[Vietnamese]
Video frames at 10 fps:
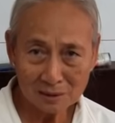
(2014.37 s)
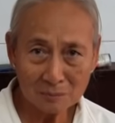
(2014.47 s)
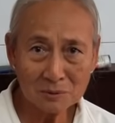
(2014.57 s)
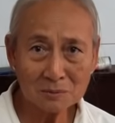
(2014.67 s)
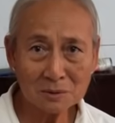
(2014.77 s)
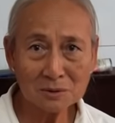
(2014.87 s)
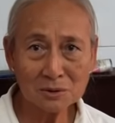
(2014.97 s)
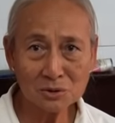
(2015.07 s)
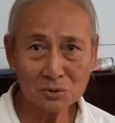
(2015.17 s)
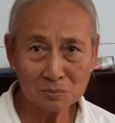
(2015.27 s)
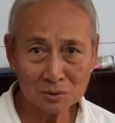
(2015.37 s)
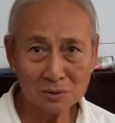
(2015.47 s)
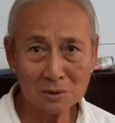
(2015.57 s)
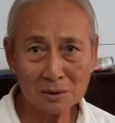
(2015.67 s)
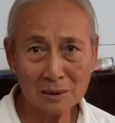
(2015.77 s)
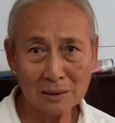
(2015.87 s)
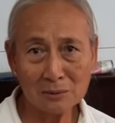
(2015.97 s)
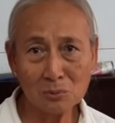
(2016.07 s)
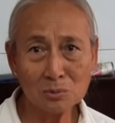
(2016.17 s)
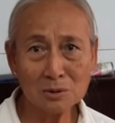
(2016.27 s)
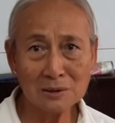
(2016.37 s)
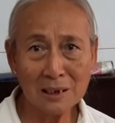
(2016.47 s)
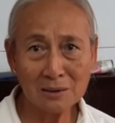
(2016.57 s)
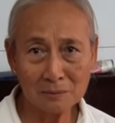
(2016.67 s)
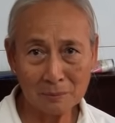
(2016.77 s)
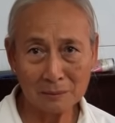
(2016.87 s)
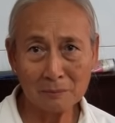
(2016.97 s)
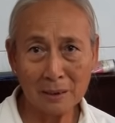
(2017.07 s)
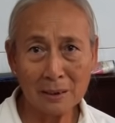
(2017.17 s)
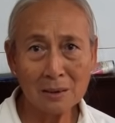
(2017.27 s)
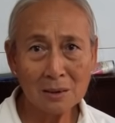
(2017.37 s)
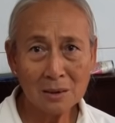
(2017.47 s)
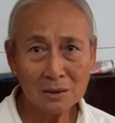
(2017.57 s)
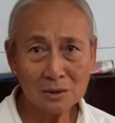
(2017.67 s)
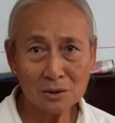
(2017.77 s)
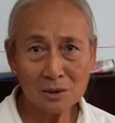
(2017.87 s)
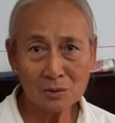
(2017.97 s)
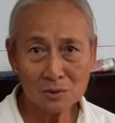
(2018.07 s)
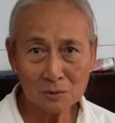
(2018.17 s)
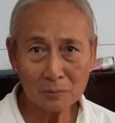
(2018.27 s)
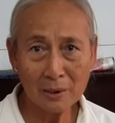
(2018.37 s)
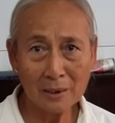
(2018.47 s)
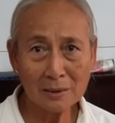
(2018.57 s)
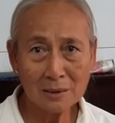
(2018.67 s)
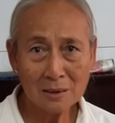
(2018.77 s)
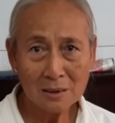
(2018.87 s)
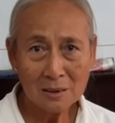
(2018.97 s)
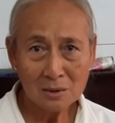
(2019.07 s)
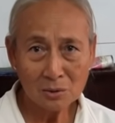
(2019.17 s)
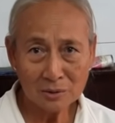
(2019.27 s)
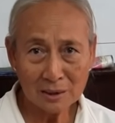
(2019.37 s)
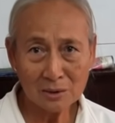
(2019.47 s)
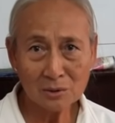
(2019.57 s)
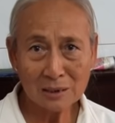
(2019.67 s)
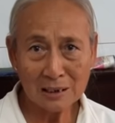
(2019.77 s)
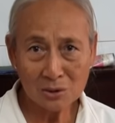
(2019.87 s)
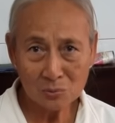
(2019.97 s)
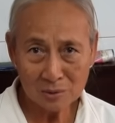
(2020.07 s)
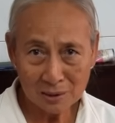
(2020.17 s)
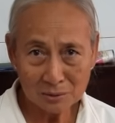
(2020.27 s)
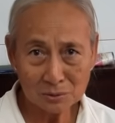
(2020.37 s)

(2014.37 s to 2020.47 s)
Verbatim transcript: cảm ơn mọi người chúc mọi người cũng vừa gia đình mạnh mẽ vừa giàu sức khỏe có tiền có tài dung nhà